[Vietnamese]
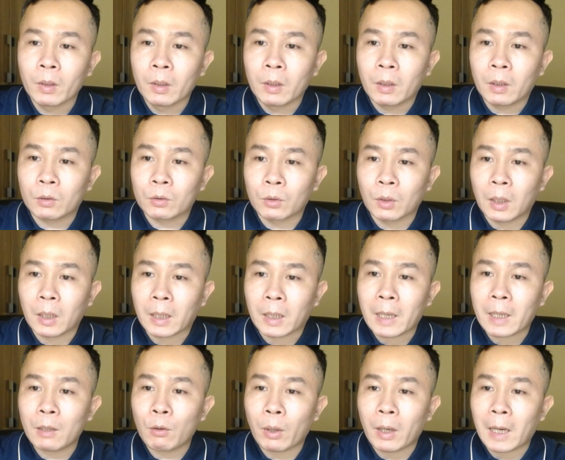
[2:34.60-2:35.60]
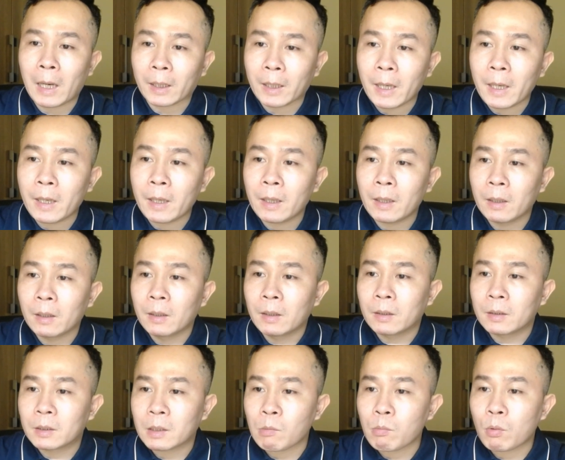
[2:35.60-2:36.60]
rồi là các cái loại hạt kê
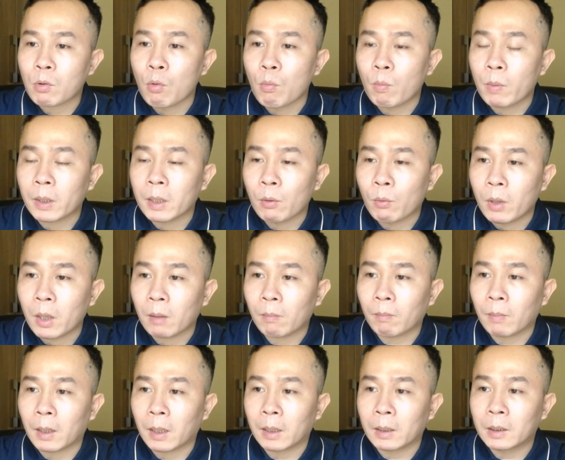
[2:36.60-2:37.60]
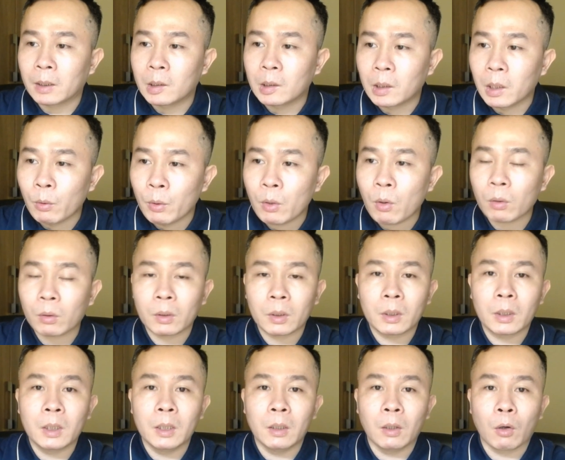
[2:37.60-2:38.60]
trong cùng với điều kiện mà thiếu iốt
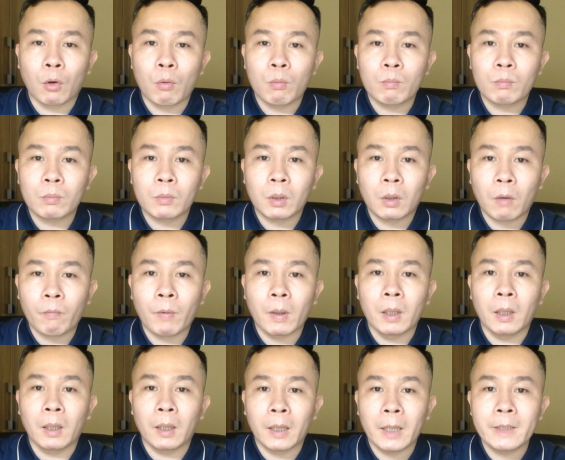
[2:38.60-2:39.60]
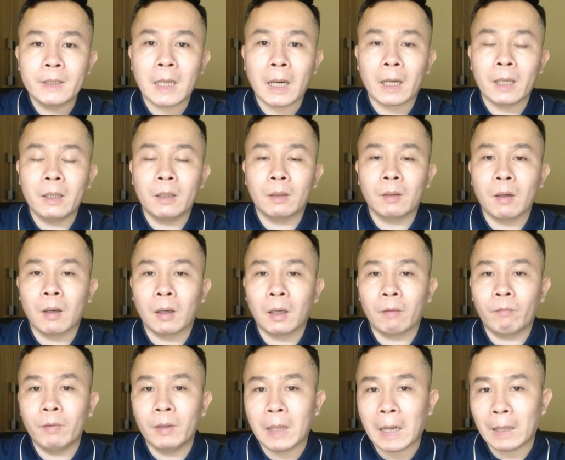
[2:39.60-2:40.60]
thì nó cũng góp phần gây ra cái hiện tượng
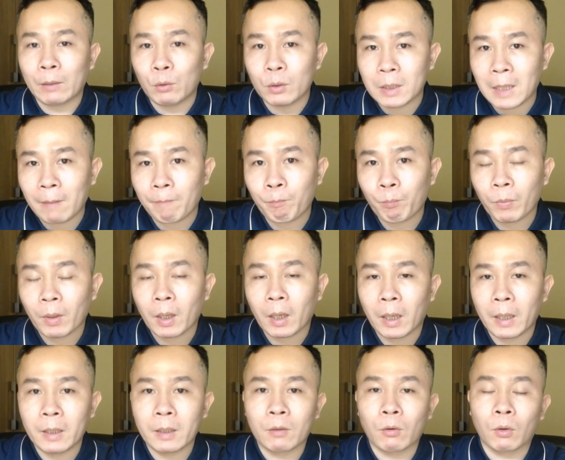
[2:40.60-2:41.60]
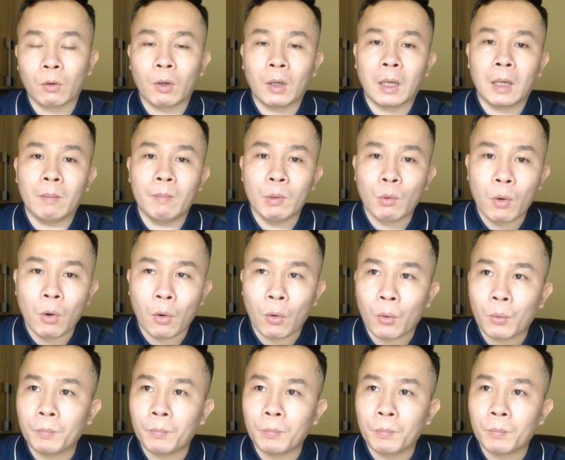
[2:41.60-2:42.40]
là phì đại tuyến giáp hay còn gọi là biếu cổ.